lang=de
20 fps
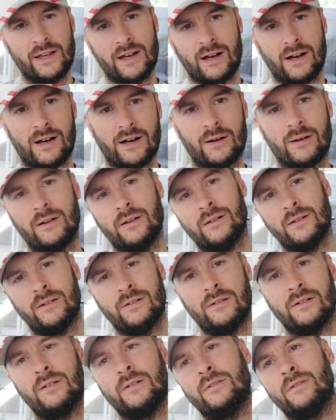hier
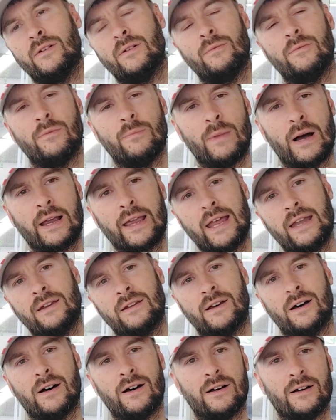
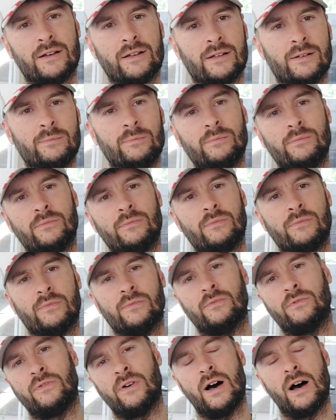
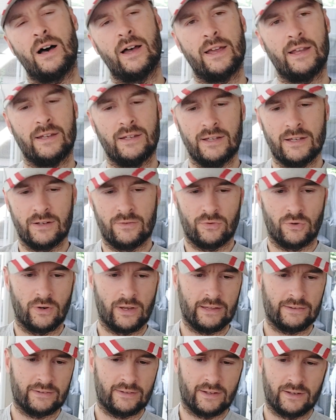Magenta-Verein ähm, hier von
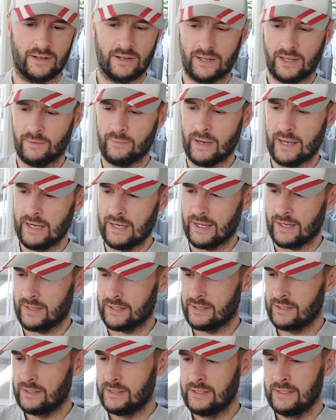gestern da gegen
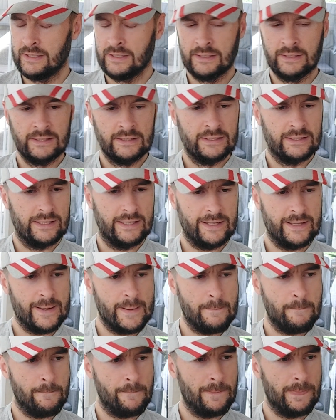Mailand.
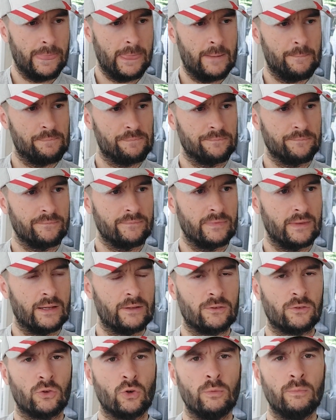Ähm,
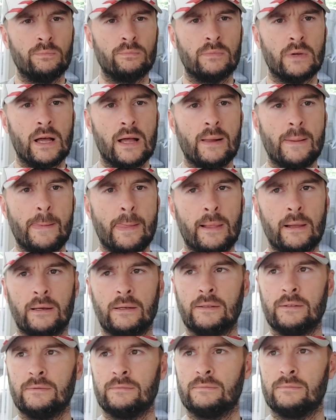zum
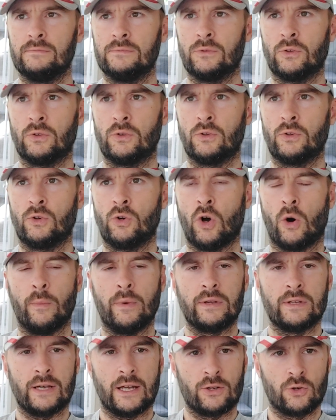
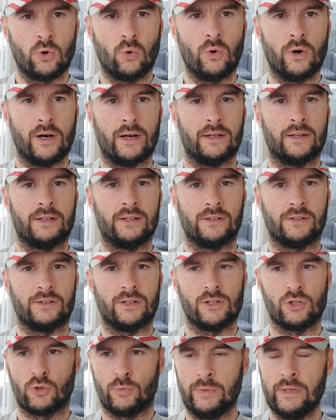Kommentator
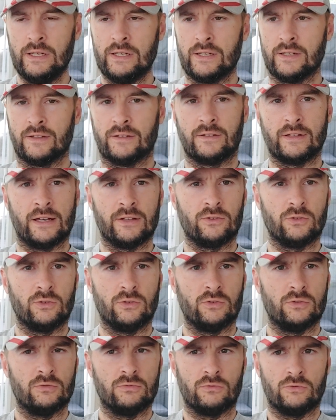des Spieles. Also
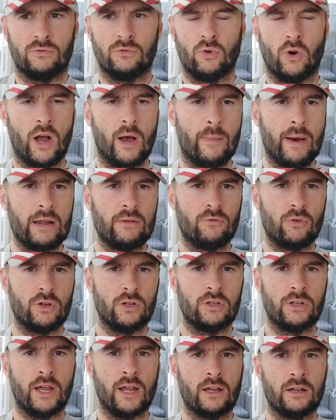junger Mann würde
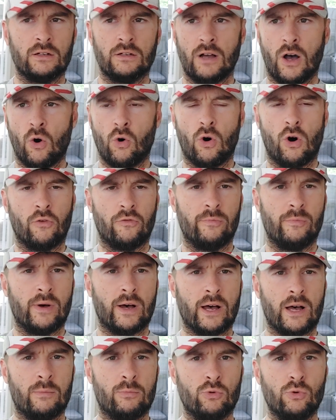ich denken, auch
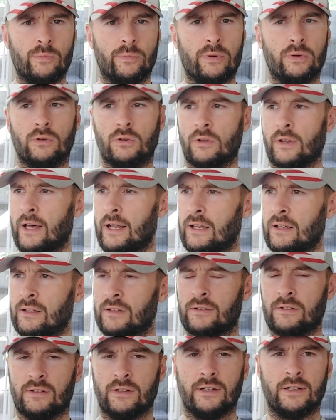Offenbacher Bub und
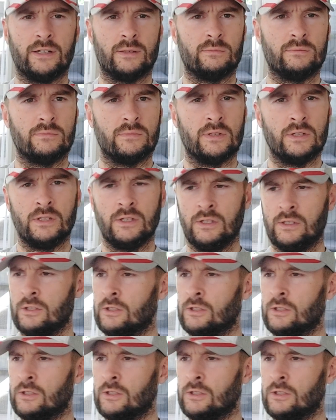alles. Ähm,